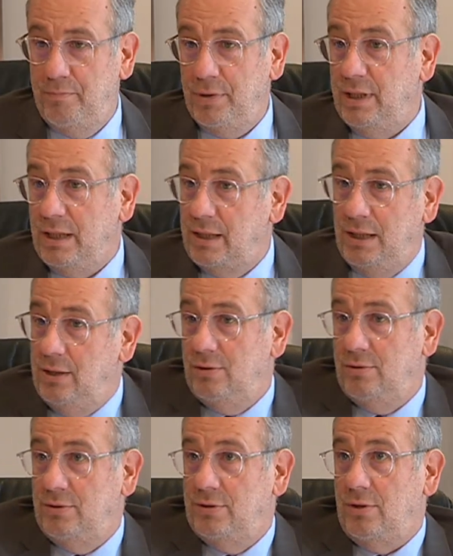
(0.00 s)
peut-être
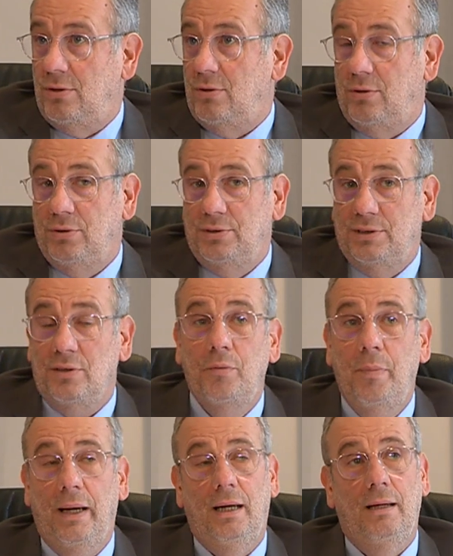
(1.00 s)
qu'ils n'en ressentent
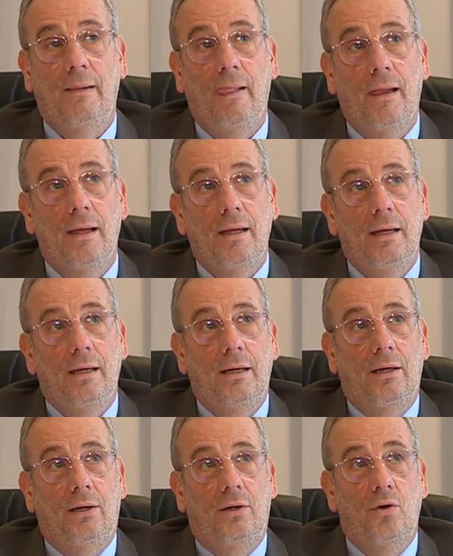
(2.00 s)
pas
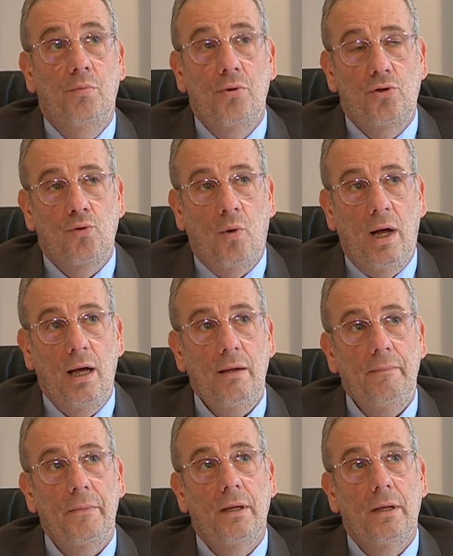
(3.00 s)
euh, le besoin.